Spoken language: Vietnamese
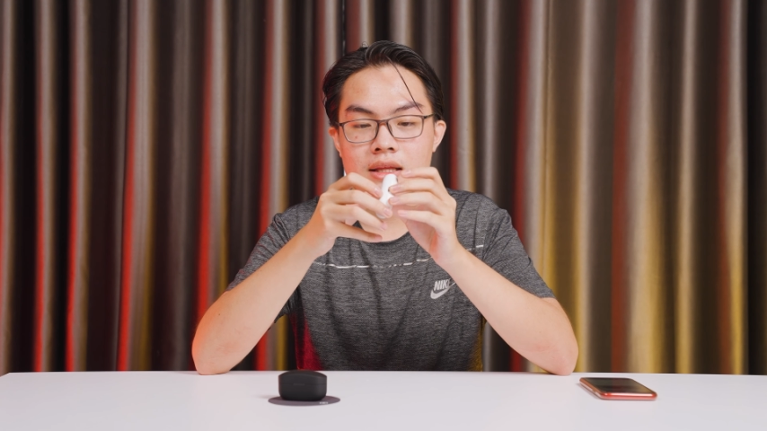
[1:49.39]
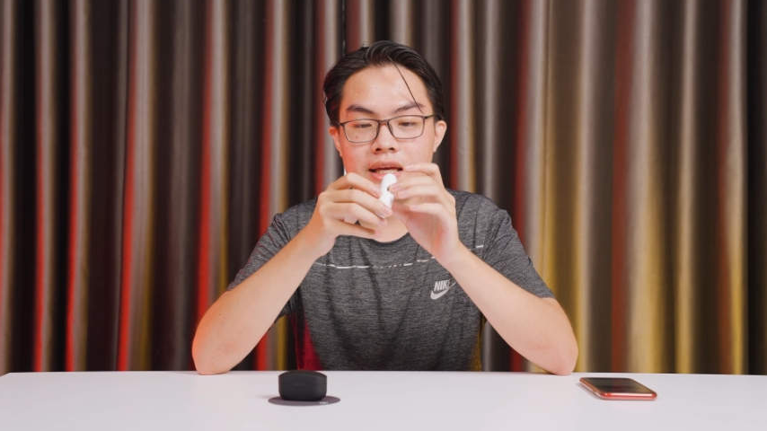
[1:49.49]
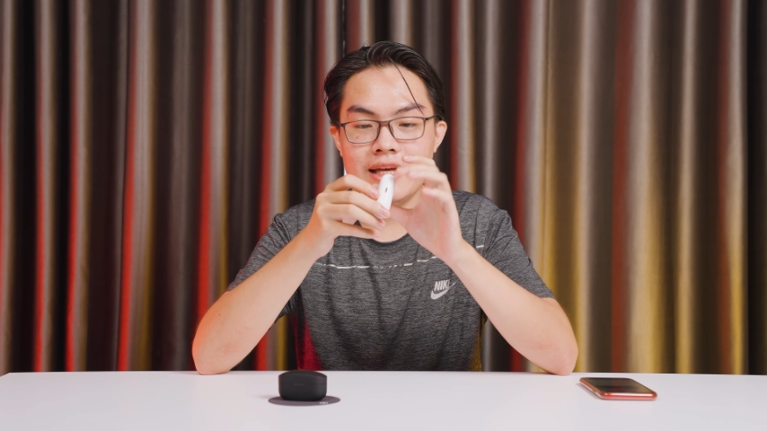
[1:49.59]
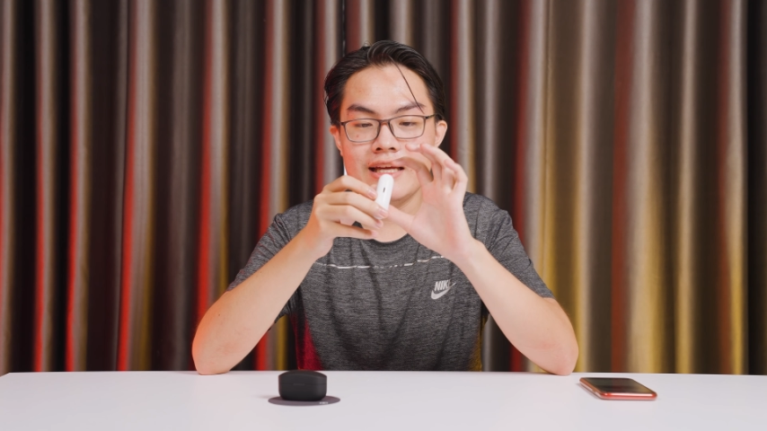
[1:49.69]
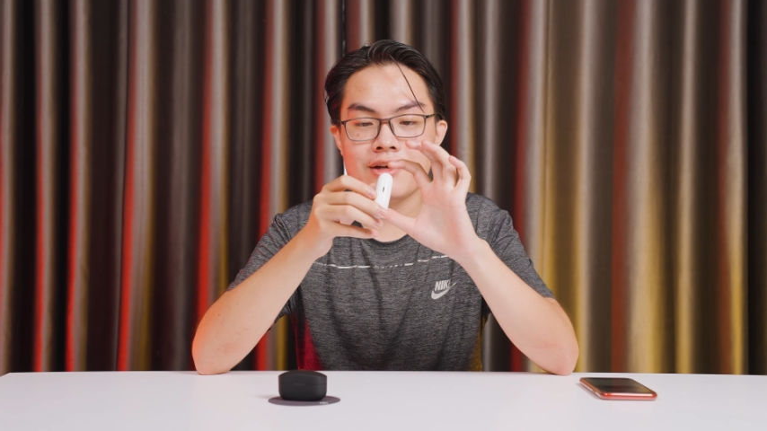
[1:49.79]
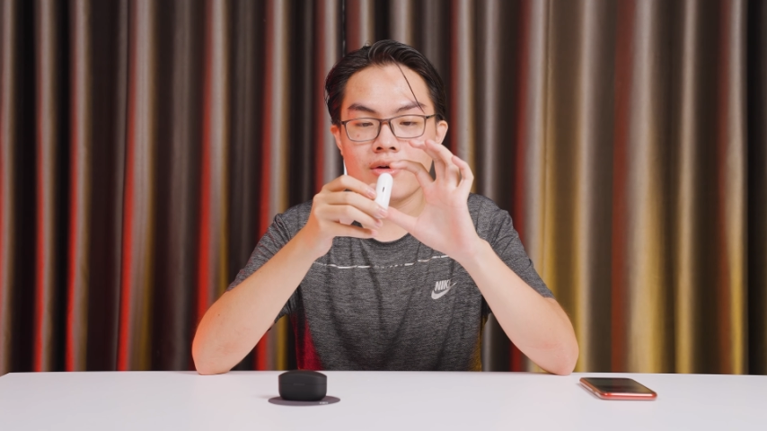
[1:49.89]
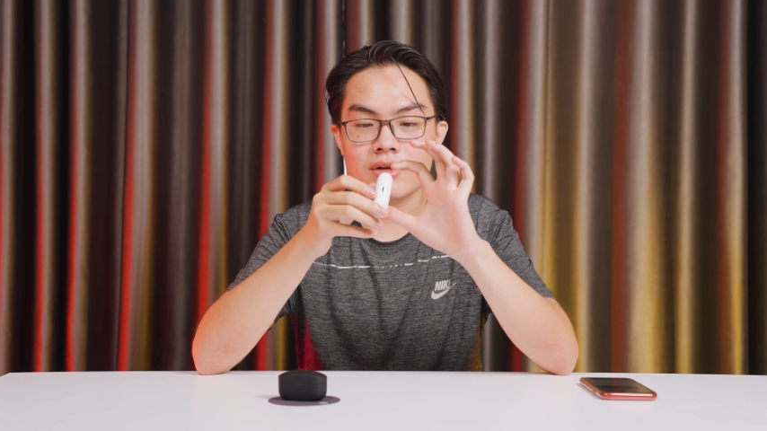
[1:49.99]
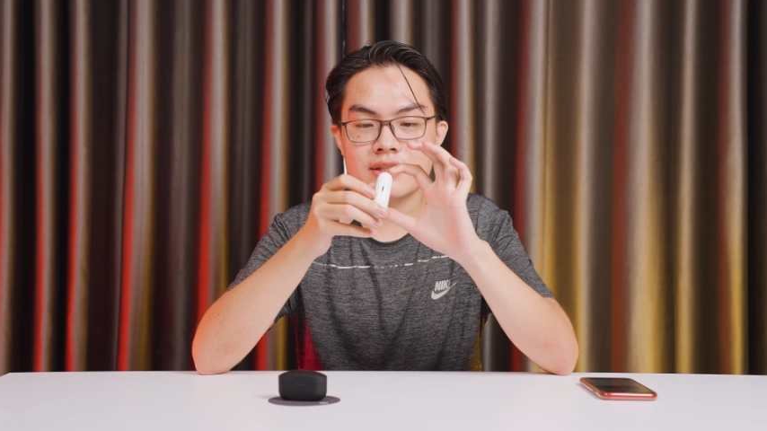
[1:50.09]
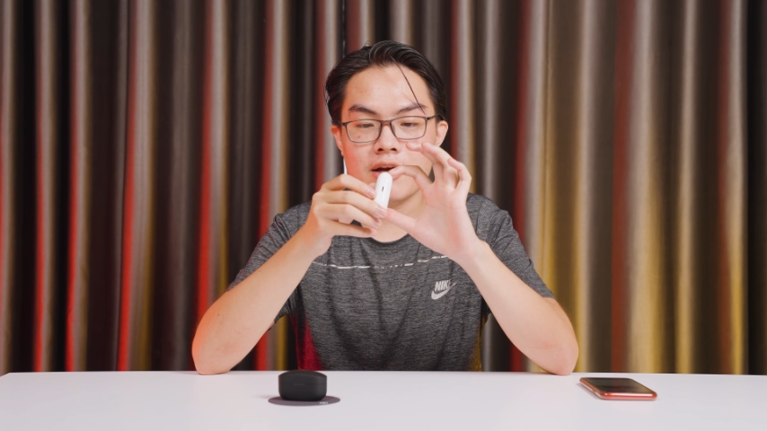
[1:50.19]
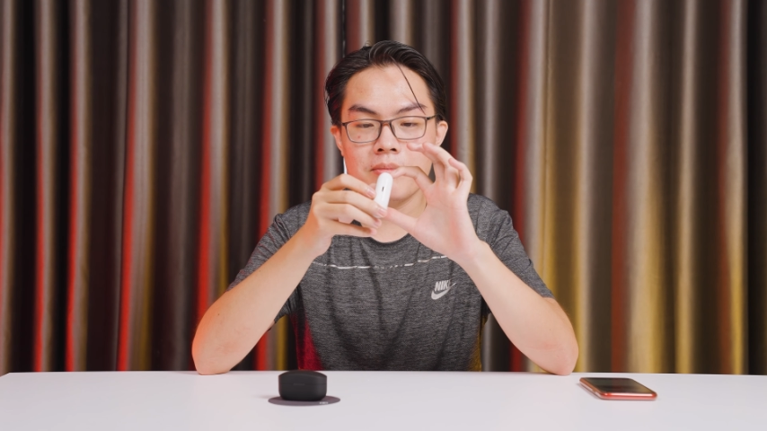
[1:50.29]
thì
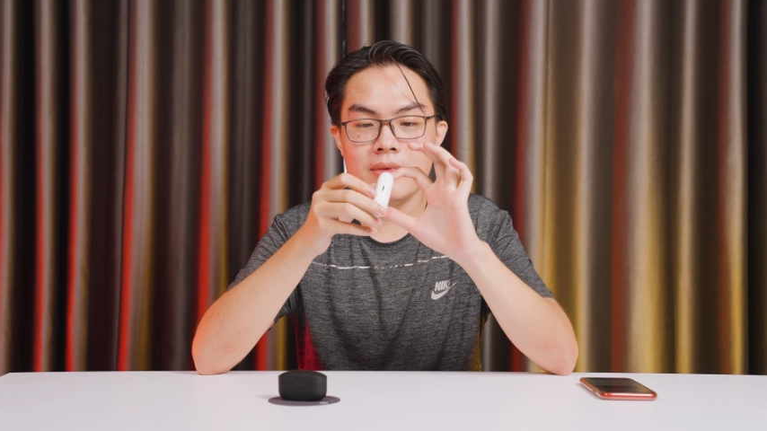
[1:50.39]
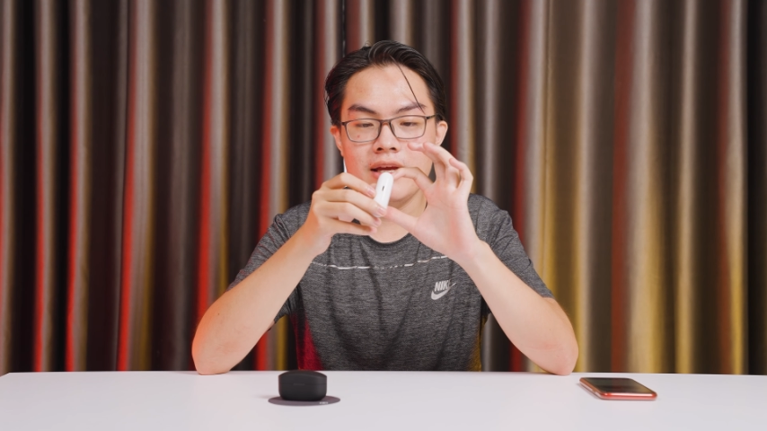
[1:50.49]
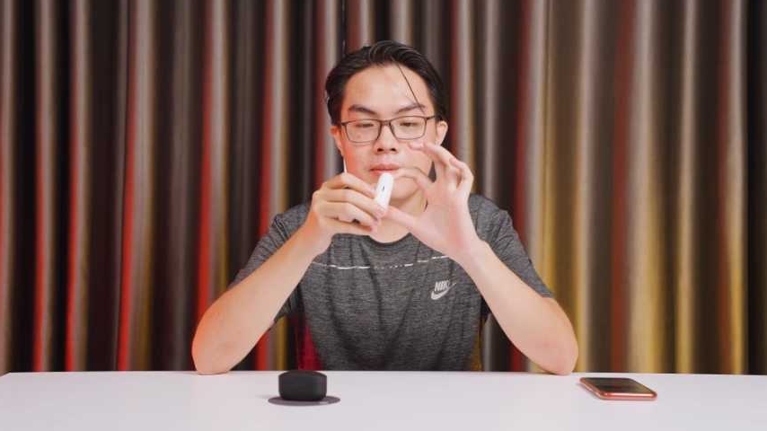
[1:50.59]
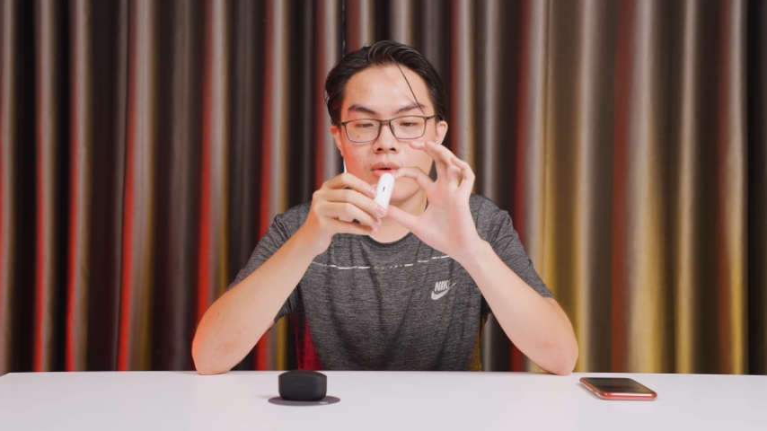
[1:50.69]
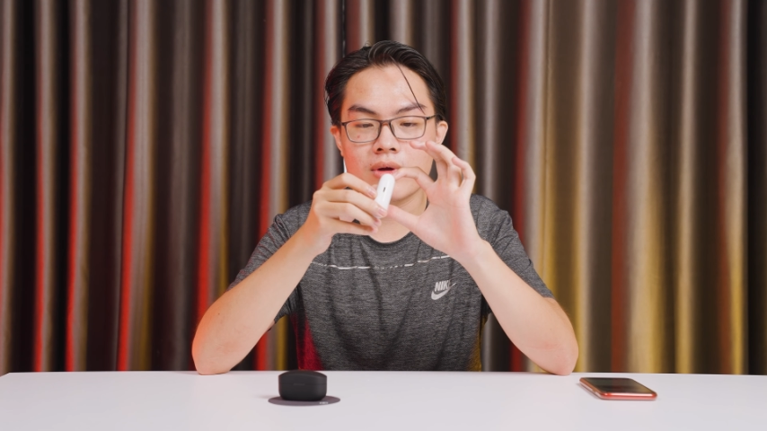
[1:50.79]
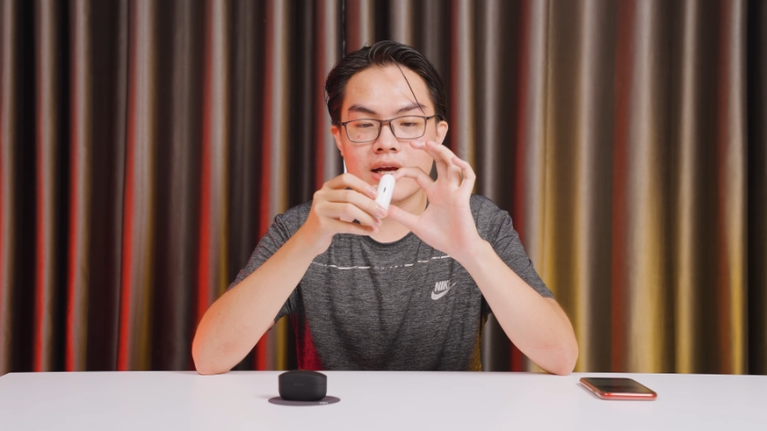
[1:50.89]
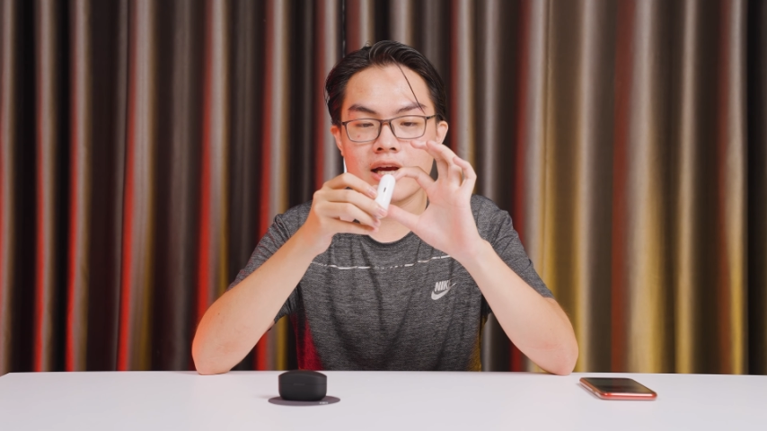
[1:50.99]
nó sẽ bị một